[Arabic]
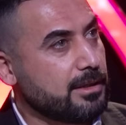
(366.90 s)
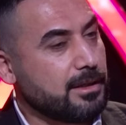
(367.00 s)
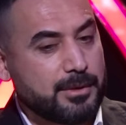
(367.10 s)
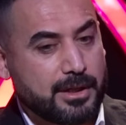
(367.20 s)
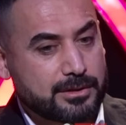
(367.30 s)

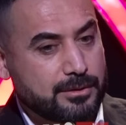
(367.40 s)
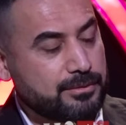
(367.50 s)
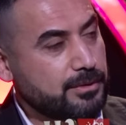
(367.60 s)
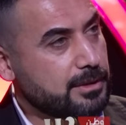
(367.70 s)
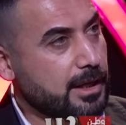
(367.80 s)
انا من
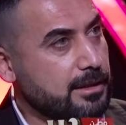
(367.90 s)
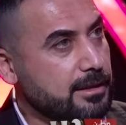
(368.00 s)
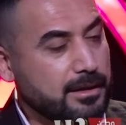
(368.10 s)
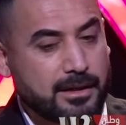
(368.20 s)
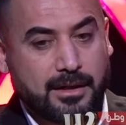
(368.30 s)
اشوف
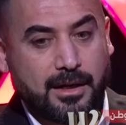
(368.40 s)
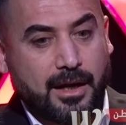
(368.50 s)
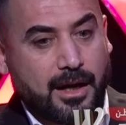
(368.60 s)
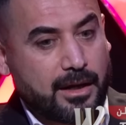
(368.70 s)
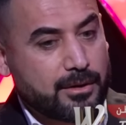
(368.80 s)
تعليق
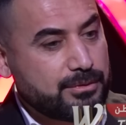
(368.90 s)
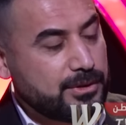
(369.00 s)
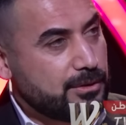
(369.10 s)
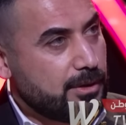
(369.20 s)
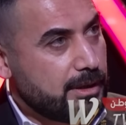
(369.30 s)
اعرف
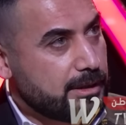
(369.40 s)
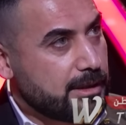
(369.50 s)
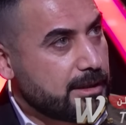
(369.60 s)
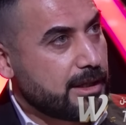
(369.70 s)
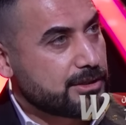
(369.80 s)
انه
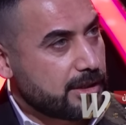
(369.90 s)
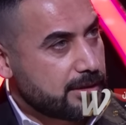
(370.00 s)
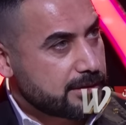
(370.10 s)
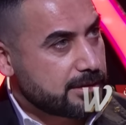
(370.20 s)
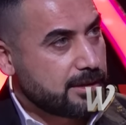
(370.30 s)
اني
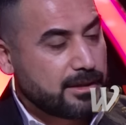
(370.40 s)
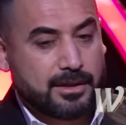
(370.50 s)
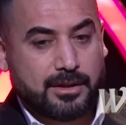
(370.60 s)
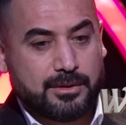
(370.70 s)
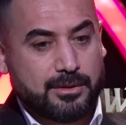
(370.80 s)
كشخص
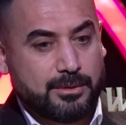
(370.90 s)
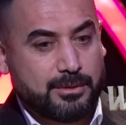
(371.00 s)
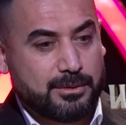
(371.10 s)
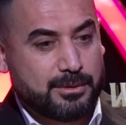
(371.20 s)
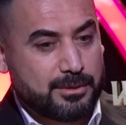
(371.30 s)

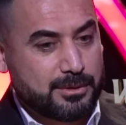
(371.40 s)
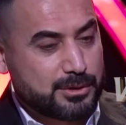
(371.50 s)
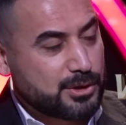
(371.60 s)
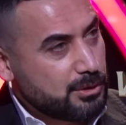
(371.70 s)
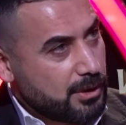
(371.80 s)
انه
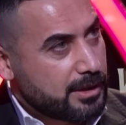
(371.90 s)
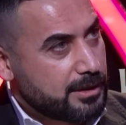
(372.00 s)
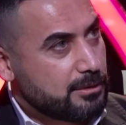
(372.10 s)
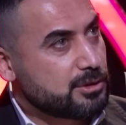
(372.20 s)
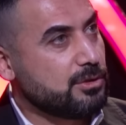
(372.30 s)
شنو
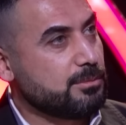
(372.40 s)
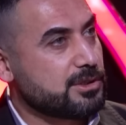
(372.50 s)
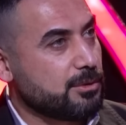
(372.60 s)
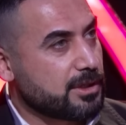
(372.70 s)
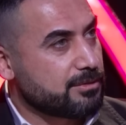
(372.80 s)
اني وشنو
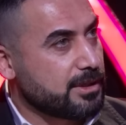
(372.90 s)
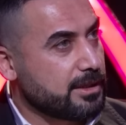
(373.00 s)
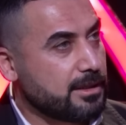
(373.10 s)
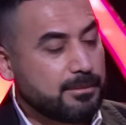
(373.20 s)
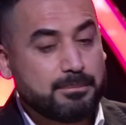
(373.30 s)
مستوى
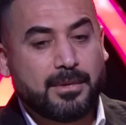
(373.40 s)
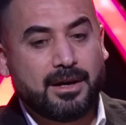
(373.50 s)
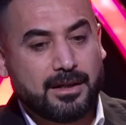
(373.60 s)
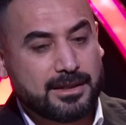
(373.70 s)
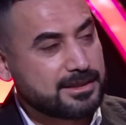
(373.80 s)
تفكيري
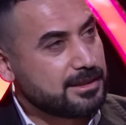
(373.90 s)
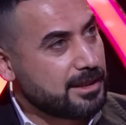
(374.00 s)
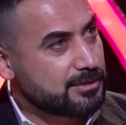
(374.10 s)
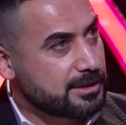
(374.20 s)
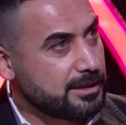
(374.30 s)
ما انزل
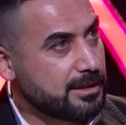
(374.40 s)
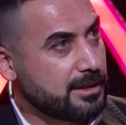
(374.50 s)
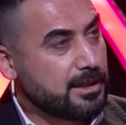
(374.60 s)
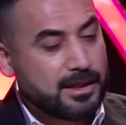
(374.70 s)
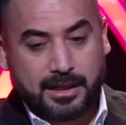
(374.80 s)
نفسي
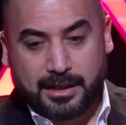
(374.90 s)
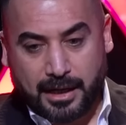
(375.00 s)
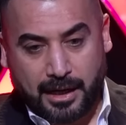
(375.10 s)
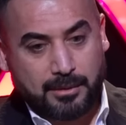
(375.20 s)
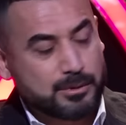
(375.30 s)

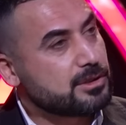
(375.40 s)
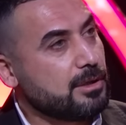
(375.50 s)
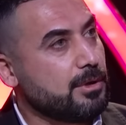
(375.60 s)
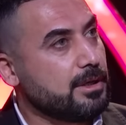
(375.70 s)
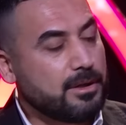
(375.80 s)
لهذا
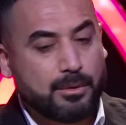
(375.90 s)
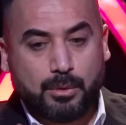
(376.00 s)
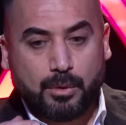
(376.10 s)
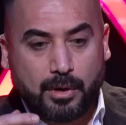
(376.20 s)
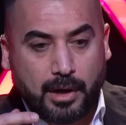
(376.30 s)
المستوى
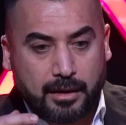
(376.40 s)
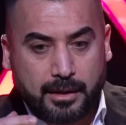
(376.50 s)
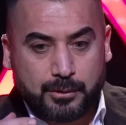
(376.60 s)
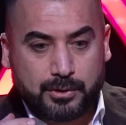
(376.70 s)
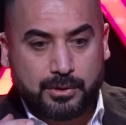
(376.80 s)
وعلى
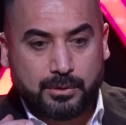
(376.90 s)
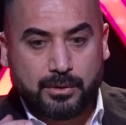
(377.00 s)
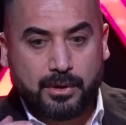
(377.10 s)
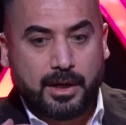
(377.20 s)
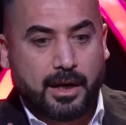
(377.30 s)
مود
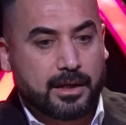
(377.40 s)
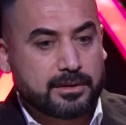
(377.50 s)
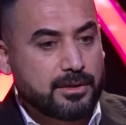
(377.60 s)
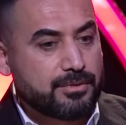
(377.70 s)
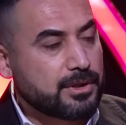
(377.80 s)
انه
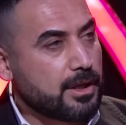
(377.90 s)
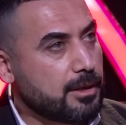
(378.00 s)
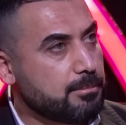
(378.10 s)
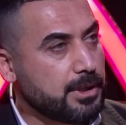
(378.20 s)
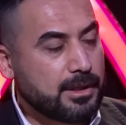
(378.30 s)
انطيه فد
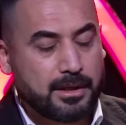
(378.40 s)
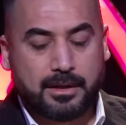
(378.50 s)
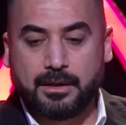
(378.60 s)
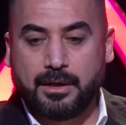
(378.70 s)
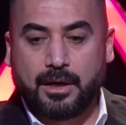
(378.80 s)

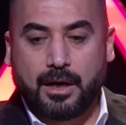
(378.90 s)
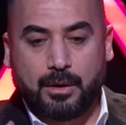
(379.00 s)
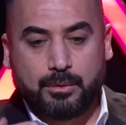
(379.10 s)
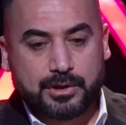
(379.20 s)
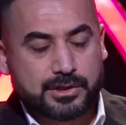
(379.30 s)
اهميه
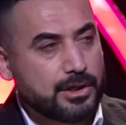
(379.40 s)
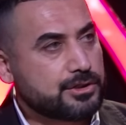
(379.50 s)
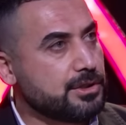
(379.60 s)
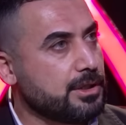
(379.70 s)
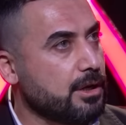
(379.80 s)
او
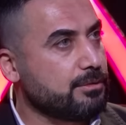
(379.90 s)
يزعجني او